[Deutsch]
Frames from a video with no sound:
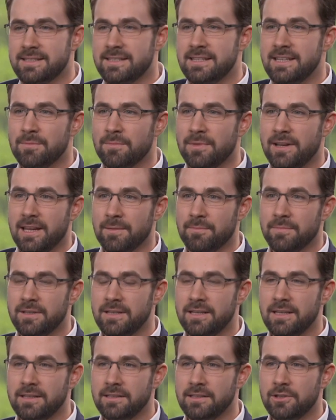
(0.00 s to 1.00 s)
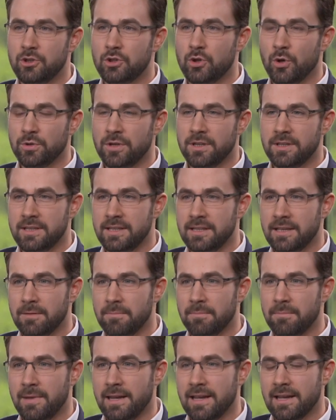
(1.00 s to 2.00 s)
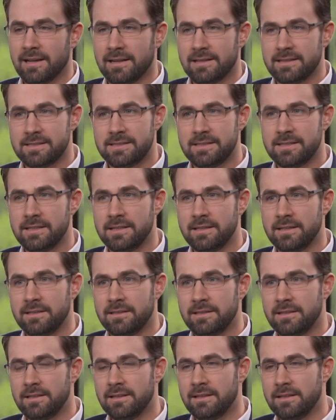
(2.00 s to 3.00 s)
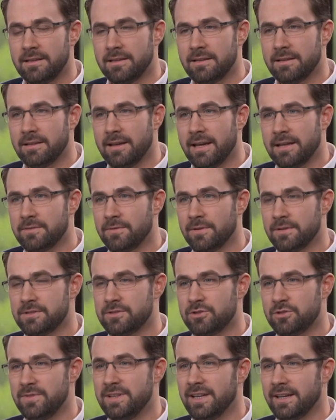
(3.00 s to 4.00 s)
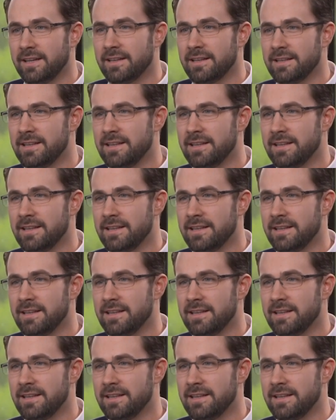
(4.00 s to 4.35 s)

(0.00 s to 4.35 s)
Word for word: Sie im Leben die, die schönen Dinge mehr als die, die etwas schwierigen